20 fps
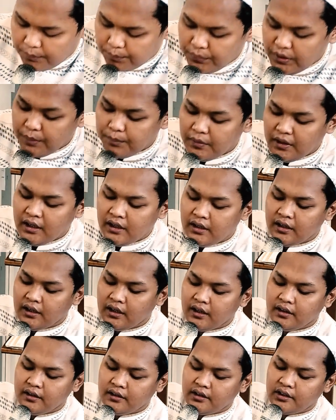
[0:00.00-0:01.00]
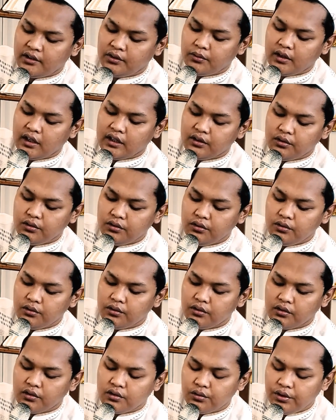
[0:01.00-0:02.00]
bima dengan sesuatu
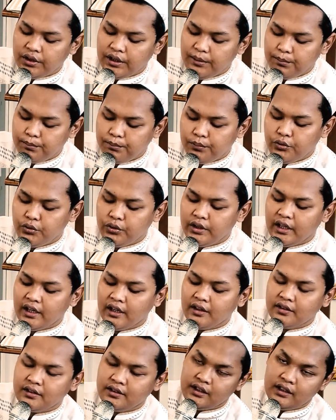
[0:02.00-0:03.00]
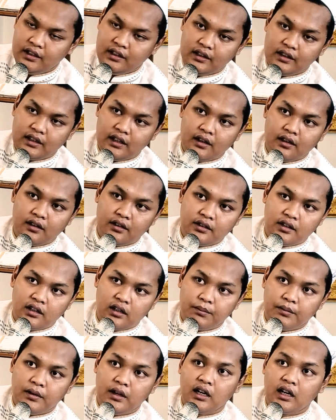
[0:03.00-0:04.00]
tuhibbu yang cinta
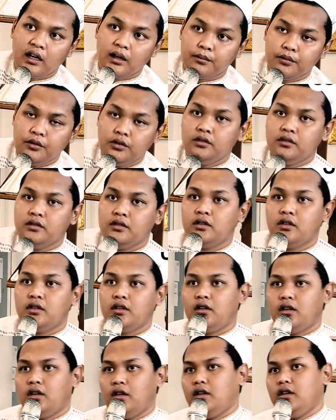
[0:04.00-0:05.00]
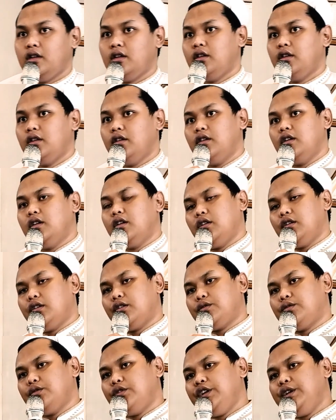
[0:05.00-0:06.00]
siapa kamu
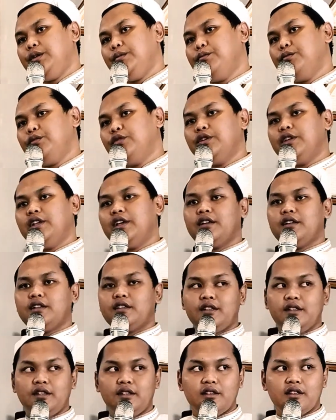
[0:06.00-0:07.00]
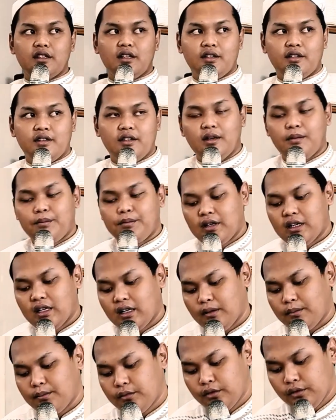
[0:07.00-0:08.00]
tuhibbu yang cinta siapa
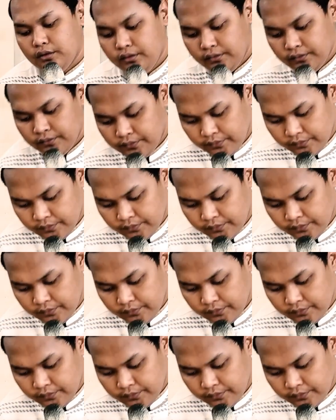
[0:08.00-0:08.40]
kamu